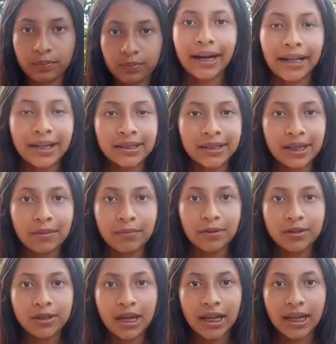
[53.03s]

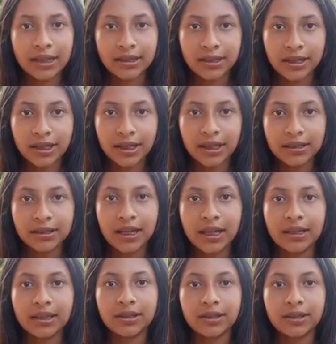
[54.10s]
Agradecemos a las niñas de,